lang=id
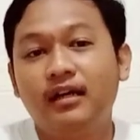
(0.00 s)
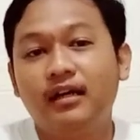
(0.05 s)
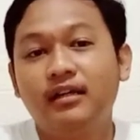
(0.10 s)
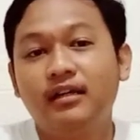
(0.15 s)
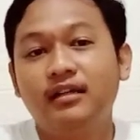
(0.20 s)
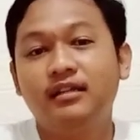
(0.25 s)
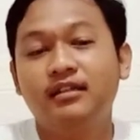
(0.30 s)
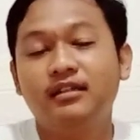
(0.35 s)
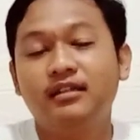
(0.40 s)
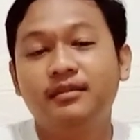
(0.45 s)

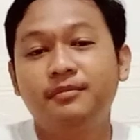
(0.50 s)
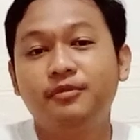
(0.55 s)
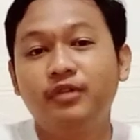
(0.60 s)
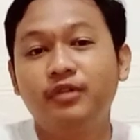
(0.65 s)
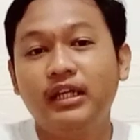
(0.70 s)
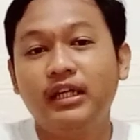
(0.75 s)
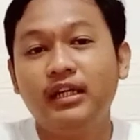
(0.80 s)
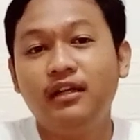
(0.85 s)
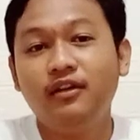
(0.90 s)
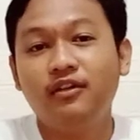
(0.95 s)
Uh,
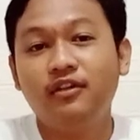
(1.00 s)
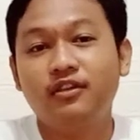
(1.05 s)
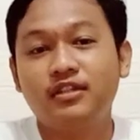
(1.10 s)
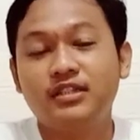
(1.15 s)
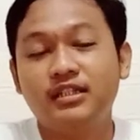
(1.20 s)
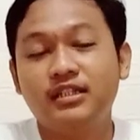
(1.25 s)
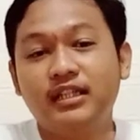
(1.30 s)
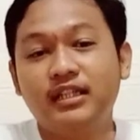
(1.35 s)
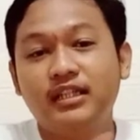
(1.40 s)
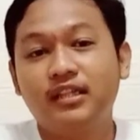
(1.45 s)
mungkin
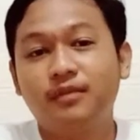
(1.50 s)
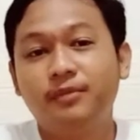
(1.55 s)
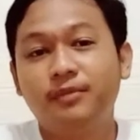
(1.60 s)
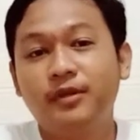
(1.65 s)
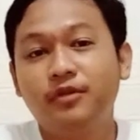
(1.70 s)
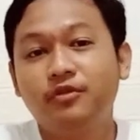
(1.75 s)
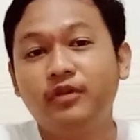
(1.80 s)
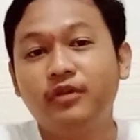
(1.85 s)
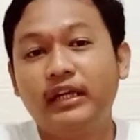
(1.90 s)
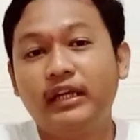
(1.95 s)
sedikit
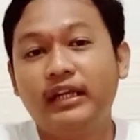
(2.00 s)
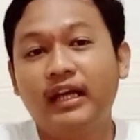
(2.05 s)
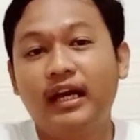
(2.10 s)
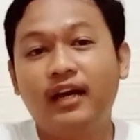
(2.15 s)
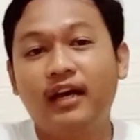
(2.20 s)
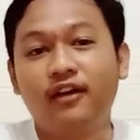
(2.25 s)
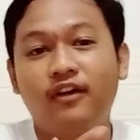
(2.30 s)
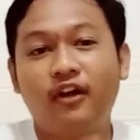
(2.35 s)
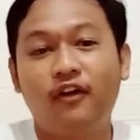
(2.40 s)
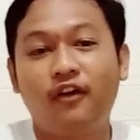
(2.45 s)
kebingungan
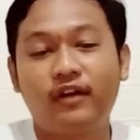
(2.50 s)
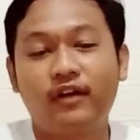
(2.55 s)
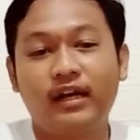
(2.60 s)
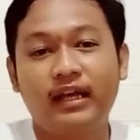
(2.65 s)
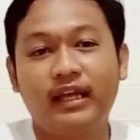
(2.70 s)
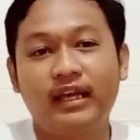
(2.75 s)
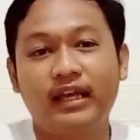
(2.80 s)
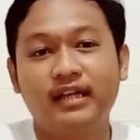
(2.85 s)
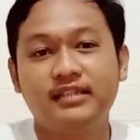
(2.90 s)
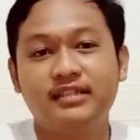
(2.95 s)
ya
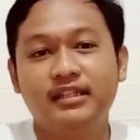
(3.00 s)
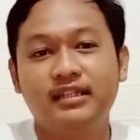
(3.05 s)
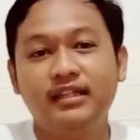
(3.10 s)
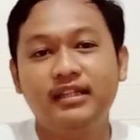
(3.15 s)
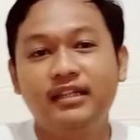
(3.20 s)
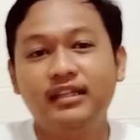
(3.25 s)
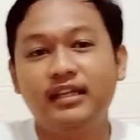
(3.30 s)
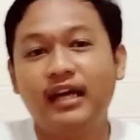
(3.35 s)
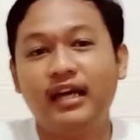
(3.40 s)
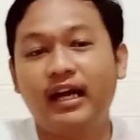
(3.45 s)
orang-orang ya.
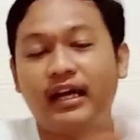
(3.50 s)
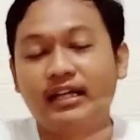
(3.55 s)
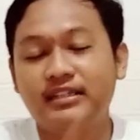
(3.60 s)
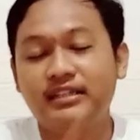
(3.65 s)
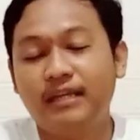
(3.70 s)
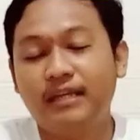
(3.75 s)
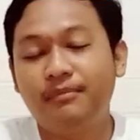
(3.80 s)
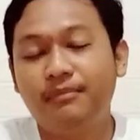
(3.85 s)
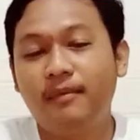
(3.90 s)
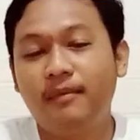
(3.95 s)
Jadi akan
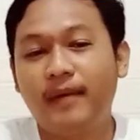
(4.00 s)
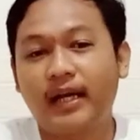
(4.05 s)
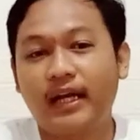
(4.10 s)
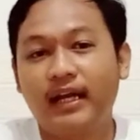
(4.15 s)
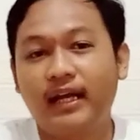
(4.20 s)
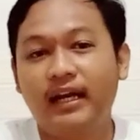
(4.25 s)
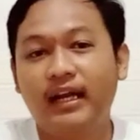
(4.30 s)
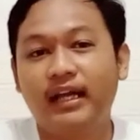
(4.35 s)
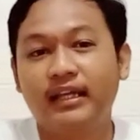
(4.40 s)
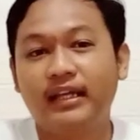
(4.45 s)
saya
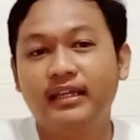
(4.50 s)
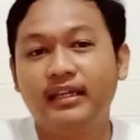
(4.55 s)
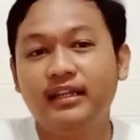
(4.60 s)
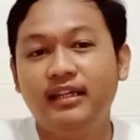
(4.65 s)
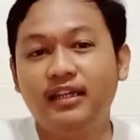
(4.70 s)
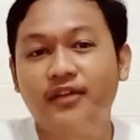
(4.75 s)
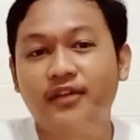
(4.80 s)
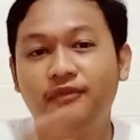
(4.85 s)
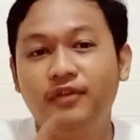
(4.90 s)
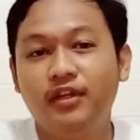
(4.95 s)
paparkan
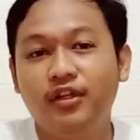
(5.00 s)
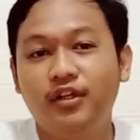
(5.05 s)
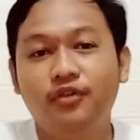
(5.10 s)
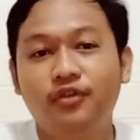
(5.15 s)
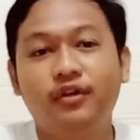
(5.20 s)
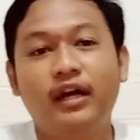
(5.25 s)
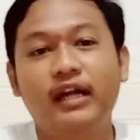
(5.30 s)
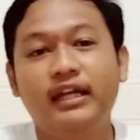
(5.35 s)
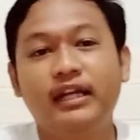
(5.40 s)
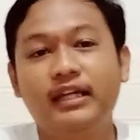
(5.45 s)
lagi di
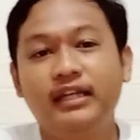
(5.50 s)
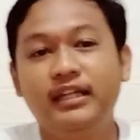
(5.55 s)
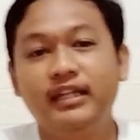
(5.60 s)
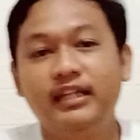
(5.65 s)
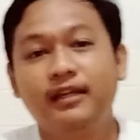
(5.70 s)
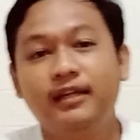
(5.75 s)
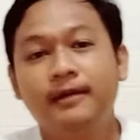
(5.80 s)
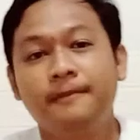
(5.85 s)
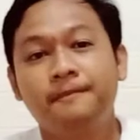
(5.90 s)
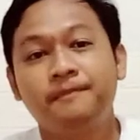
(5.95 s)
video kali
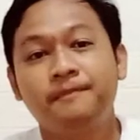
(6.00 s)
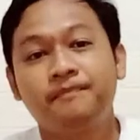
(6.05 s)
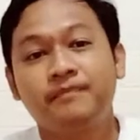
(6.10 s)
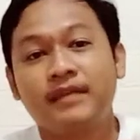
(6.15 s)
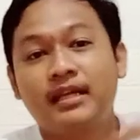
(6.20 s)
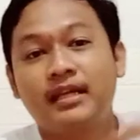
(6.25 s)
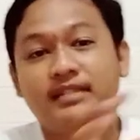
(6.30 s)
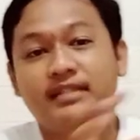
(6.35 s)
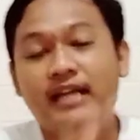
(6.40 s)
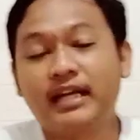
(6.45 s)
ini.
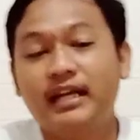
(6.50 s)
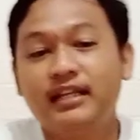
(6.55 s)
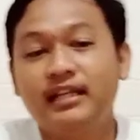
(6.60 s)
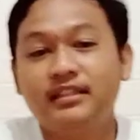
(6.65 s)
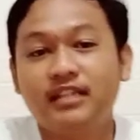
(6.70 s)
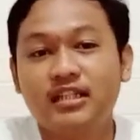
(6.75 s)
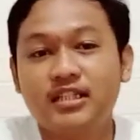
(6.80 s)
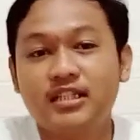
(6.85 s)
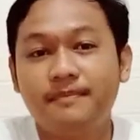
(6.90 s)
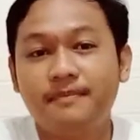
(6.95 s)
Cara
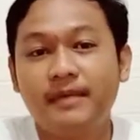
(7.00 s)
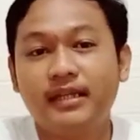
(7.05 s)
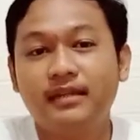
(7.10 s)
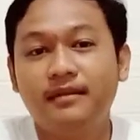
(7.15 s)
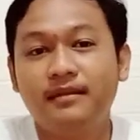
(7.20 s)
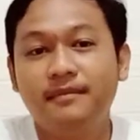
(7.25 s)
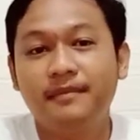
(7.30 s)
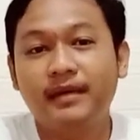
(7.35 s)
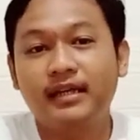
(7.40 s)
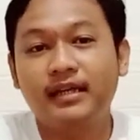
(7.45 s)

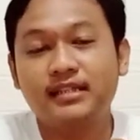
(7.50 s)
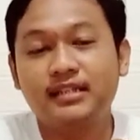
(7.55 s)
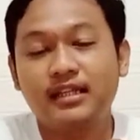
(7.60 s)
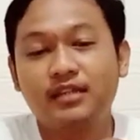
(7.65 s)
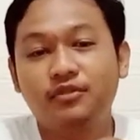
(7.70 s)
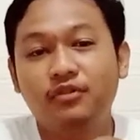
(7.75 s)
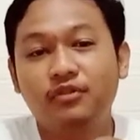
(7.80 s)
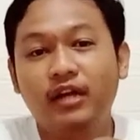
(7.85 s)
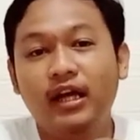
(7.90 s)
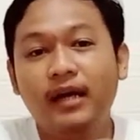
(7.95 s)
tercepat
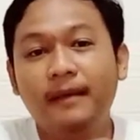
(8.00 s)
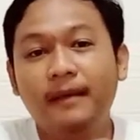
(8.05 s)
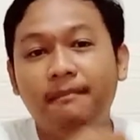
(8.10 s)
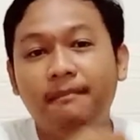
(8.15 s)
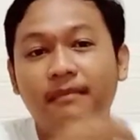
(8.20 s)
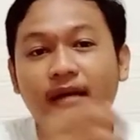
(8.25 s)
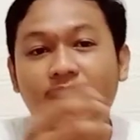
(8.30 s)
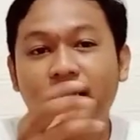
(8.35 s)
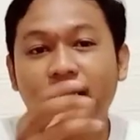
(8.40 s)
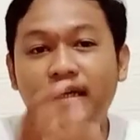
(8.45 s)
mengecat ulang
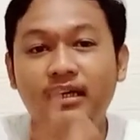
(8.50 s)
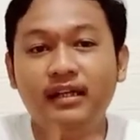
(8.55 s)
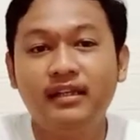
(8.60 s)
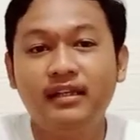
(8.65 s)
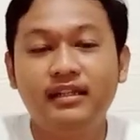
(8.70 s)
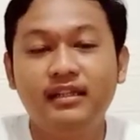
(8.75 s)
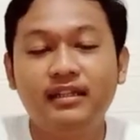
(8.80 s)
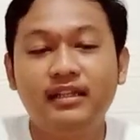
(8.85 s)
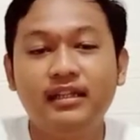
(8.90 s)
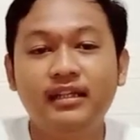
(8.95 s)
pada
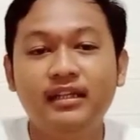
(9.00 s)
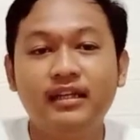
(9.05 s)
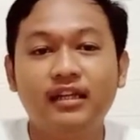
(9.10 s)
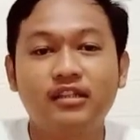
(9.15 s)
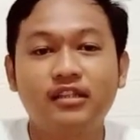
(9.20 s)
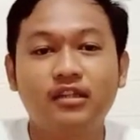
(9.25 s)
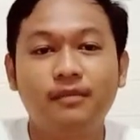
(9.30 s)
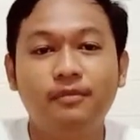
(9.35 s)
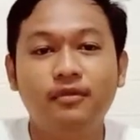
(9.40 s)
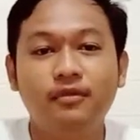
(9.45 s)
dinding
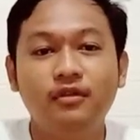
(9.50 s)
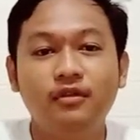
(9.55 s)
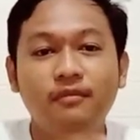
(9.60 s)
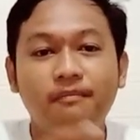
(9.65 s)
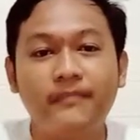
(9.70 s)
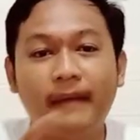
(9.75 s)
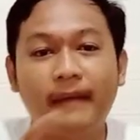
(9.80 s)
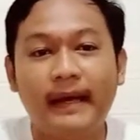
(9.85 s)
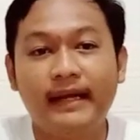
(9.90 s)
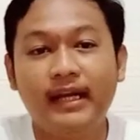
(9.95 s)

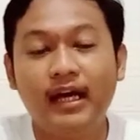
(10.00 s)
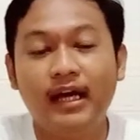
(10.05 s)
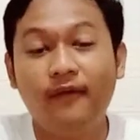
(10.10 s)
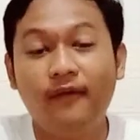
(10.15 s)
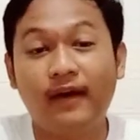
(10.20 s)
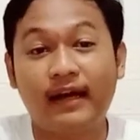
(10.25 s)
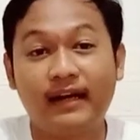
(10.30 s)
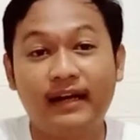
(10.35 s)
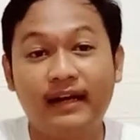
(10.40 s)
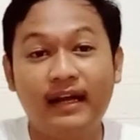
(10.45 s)
ataupun pada
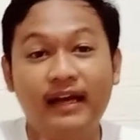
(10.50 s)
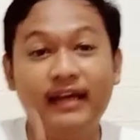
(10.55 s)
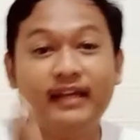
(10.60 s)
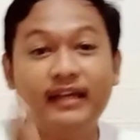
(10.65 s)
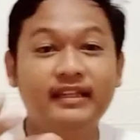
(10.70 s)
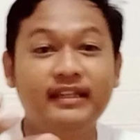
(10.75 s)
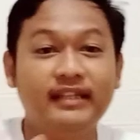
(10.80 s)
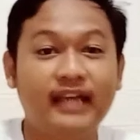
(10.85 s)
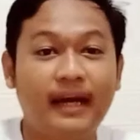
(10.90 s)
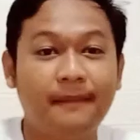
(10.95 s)

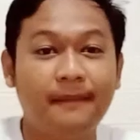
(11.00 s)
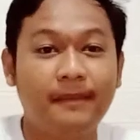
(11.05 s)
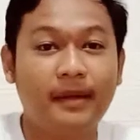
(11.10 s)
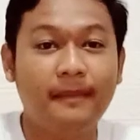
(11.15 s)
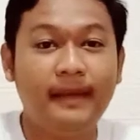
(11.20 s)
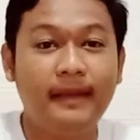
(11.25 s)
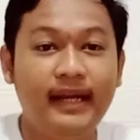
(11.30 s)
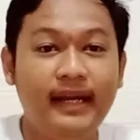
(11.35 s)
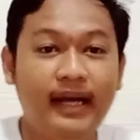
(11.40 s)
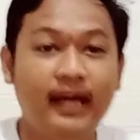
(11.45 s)
warna yang
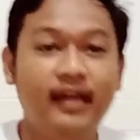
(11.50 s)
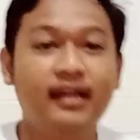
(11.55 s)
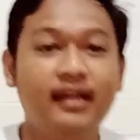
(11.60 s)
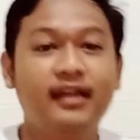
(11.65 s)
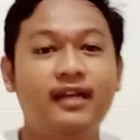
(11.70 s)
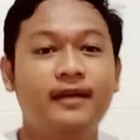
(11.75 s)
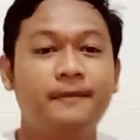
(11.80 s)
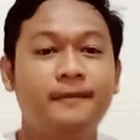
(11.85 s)
berbeda.